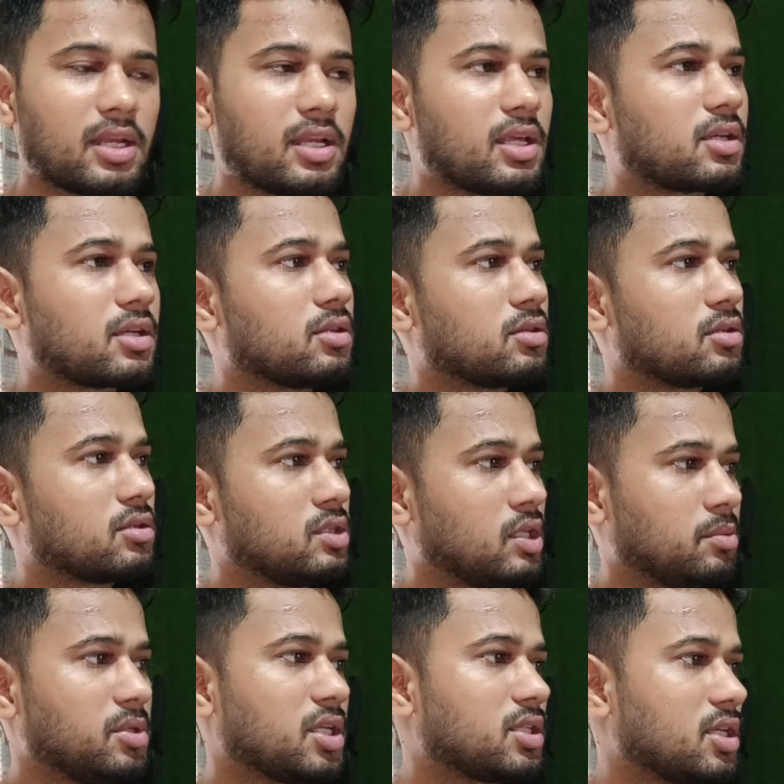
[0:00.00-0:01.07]
लेकिन
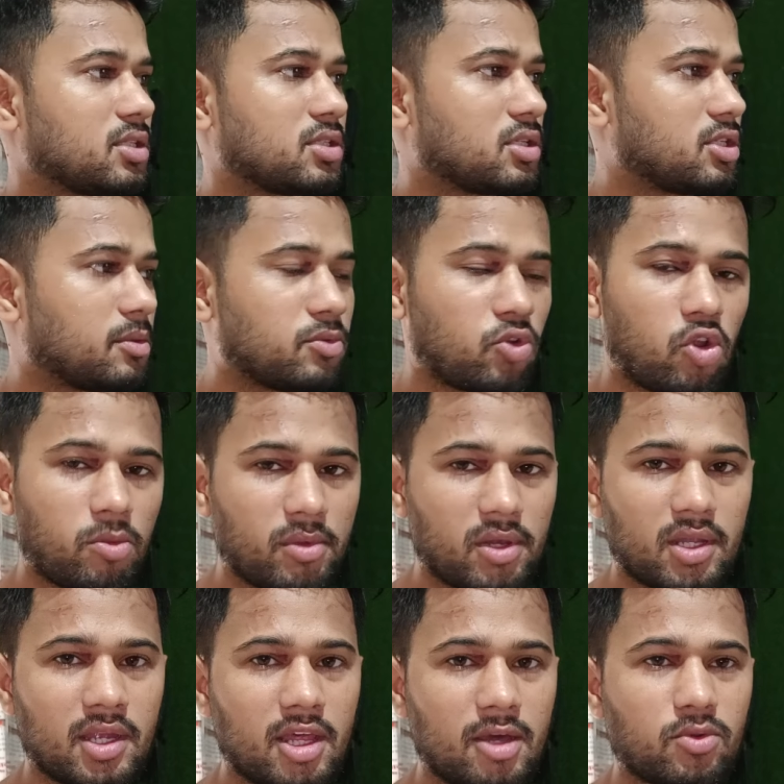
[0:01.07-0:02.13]
तबीयत ऐसे जब नॉर्मल
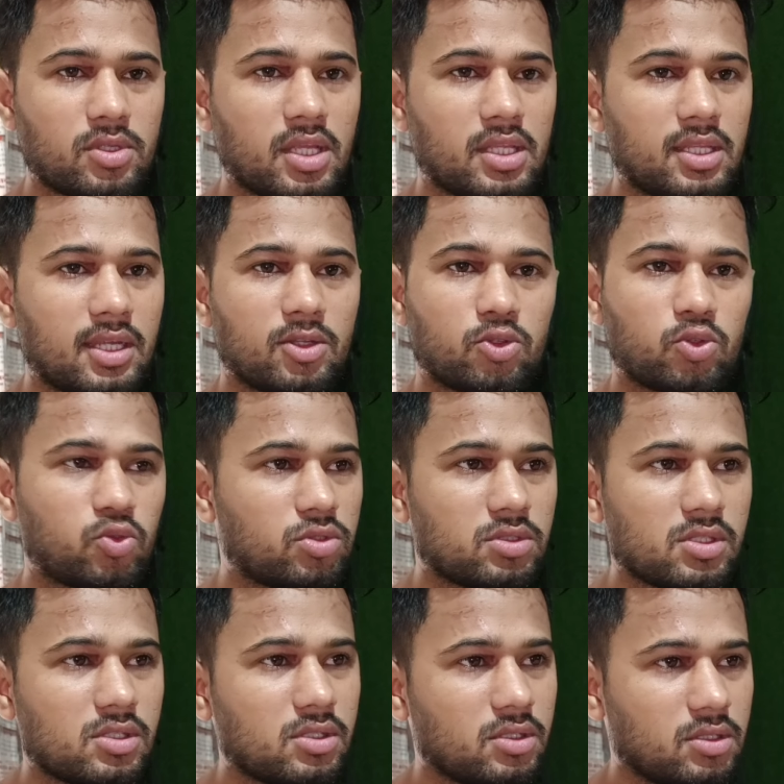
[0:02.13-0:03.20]
ख़राब हो जाता है ना तो कुछ
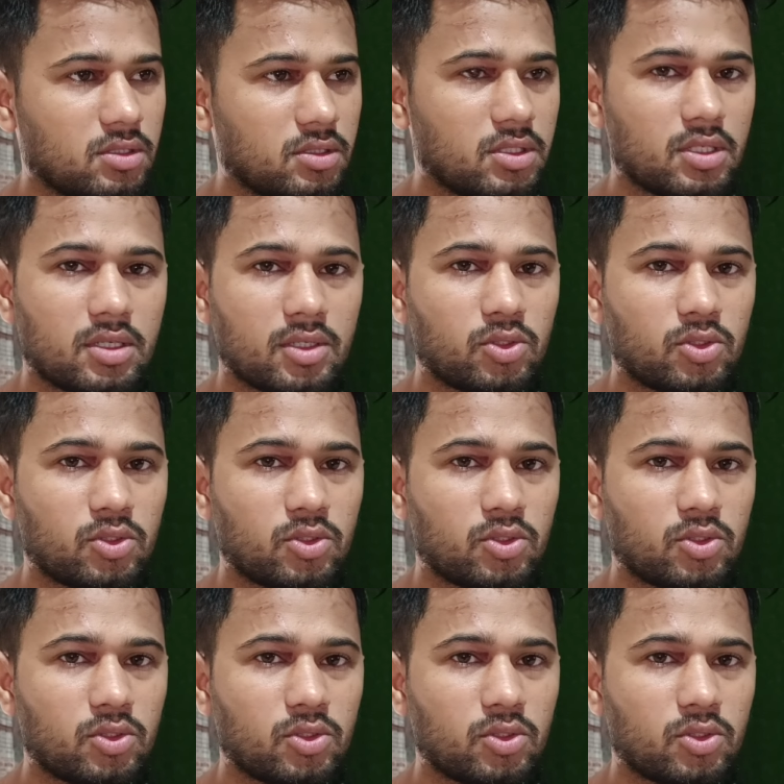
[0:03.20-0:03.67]
नहीं